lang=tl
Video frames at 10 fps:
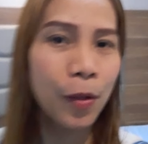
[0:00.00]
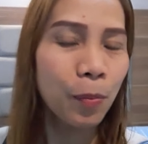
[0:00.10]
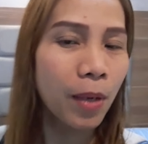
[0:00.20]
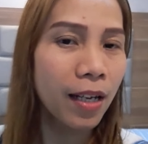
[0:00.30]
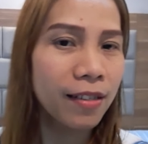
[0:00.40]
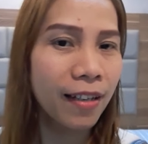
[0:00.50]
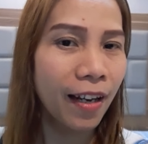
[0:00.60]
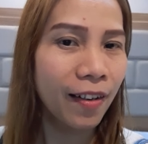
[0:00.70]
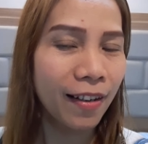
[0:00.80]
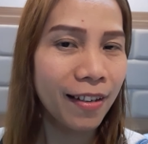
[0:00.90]
Yung bus
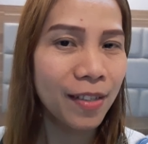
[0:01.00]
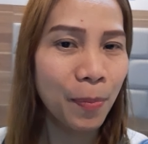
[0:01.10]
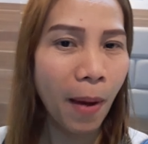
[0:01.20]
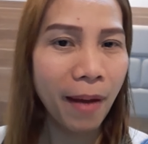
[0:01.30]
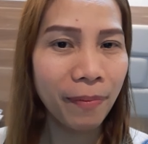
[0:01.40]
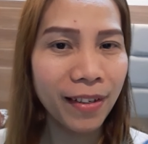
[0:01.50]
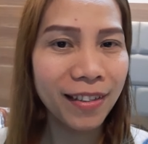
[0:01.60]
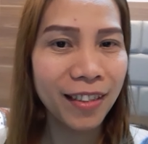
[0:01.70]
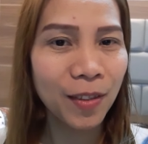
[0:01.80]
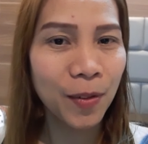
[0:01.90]
ngayon is
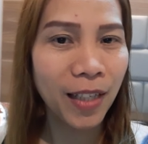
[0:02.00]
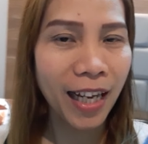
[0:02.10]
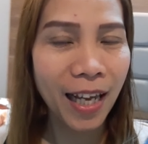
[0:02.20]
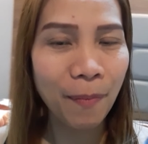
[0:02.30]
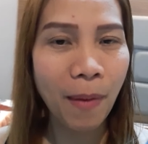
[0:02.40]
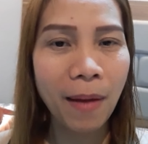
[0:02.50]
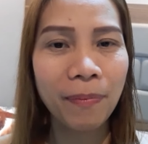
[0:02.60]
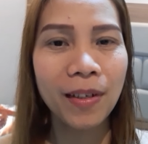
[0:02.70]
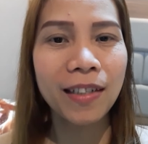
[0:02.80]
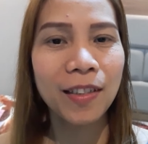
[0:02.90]
5.32 na.
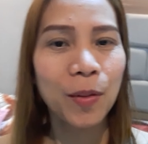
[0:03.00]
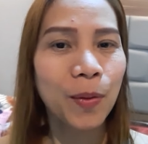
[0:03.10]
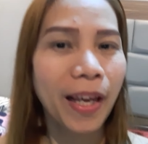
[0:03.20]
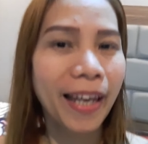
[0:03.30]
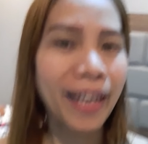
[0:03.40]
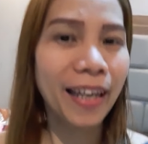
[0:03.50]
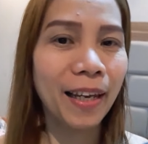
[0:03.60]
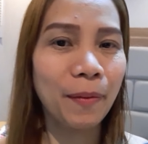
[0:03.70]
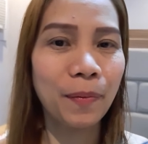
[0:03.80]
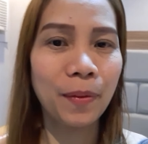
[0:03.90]
5.32
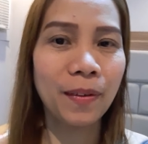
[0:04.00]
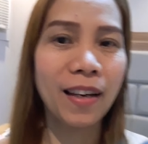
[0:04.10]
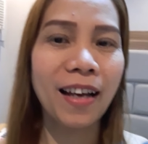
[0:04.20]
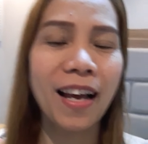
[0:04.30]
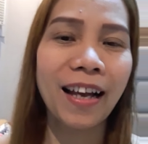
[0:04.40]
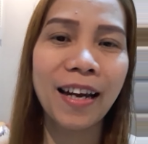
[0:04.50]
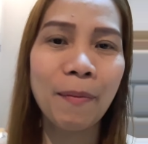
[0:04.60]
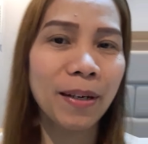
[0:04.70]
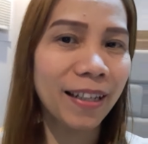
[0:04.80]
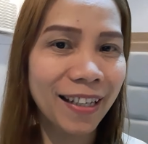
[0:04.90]
a.m. Ang aga
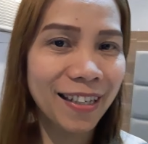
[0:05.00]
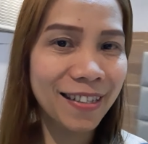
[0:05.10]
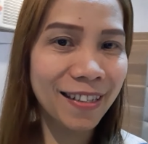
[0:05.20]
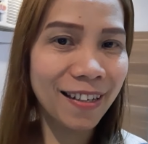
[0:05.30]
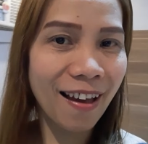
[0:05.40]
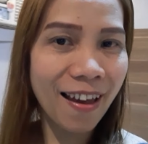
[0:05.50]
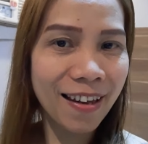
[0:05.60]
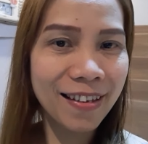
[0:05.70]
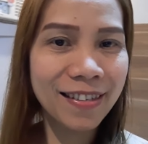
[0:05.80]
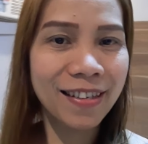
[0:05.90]
namin nagigising
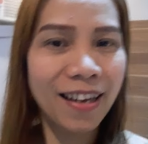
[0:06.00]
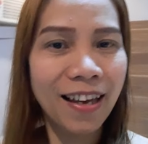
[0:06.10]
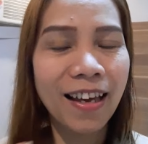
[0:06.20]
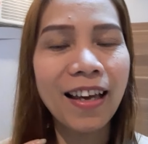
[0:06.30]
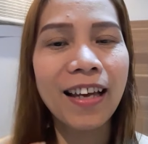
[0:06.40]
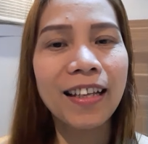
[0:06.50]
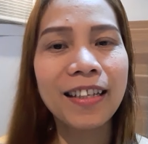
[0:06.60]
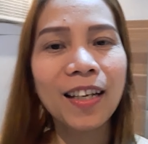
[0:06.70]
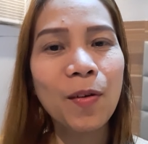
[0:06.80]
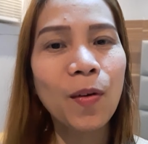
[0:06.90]
guys.
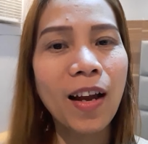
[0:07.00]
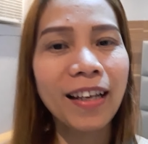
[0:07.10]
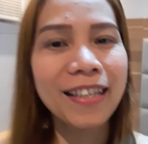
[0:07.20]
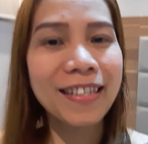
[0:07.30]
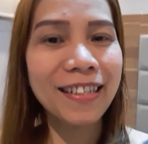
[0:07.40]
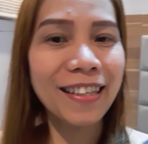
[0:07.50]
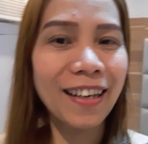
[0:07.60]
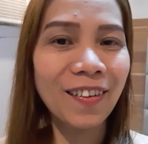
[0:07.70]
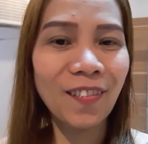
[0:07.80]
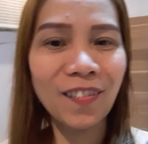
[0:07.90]
3 o'clock gising
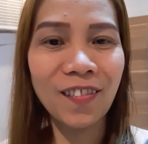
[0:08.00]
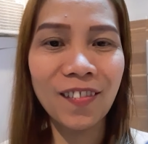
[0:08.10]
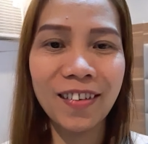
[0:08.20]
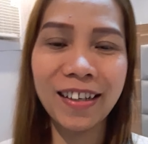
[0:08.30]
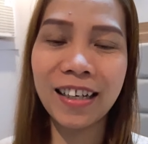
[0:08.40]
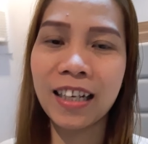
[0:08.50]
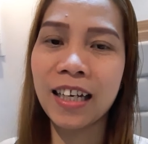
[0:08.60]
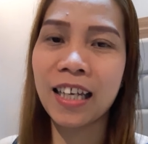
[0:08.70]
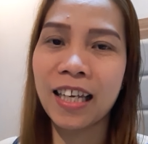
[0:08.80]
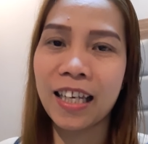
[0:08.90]
na ako.
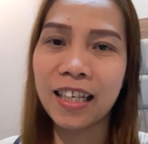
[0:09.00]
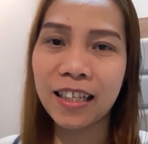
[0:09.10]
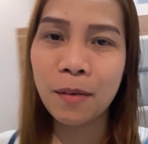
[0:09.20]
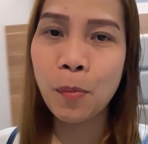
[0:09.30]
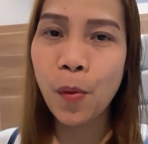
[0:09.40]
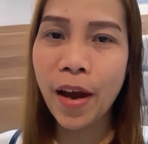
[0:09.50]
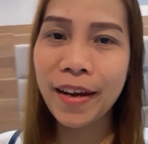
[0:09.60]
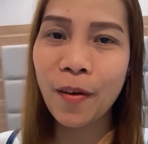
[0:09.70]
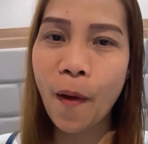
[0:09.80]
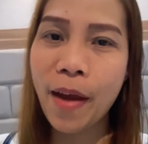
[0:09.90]
Yan ang buhay
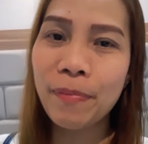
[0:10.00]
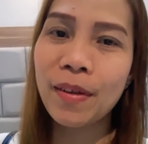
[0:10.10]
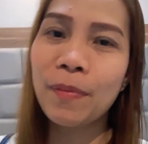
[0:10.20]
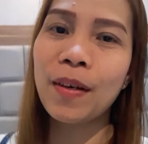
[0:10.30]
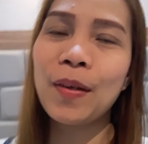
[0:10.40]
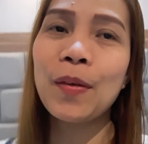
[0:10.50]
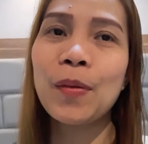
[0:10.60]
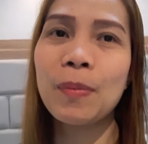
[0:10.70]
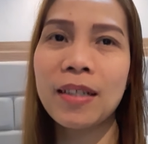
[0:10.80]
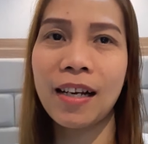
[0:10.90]
ng
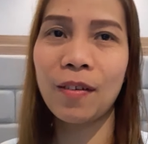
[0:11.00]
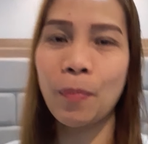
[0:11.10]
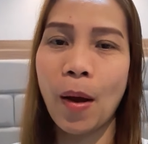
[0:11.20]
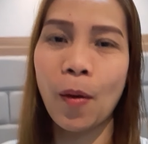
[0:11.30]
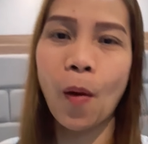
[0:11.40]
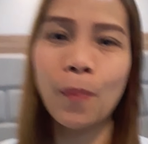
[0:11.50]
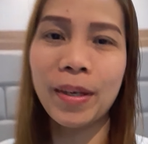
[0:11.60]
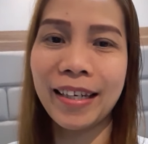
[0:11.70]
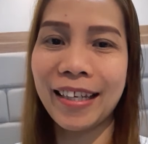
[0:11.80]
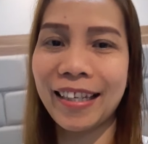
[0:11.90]
OFW. Mas lalo na
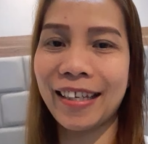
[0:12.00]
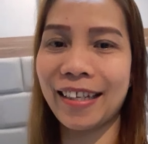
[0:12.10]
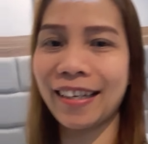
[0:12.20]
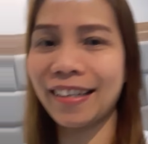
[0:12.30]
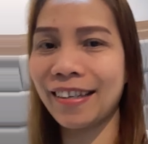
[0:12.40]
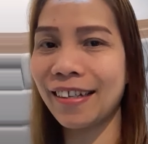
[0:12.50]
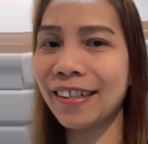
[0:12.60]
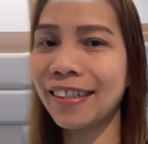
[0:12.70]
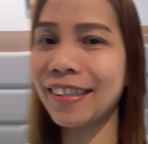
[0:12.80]
pag-opening. Ayan.